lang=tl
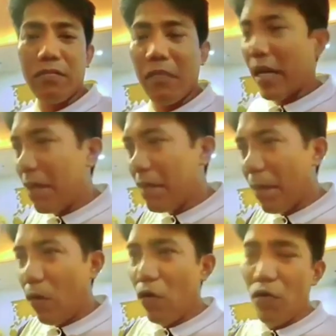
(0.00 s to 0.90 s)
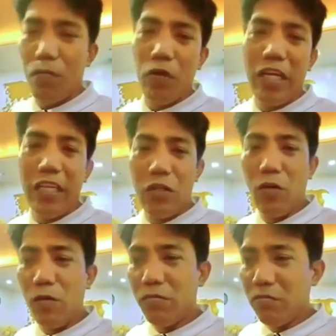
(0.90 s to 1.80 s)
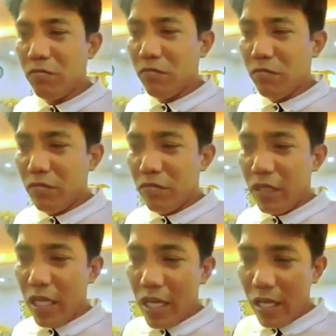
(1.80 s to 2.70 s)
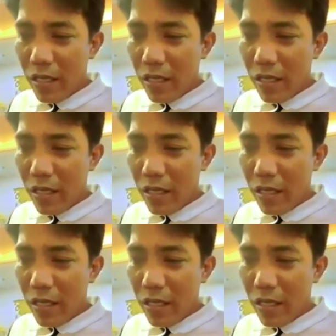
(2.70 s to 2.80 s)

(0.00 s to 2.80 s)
Marami pa ho kong politikong eh,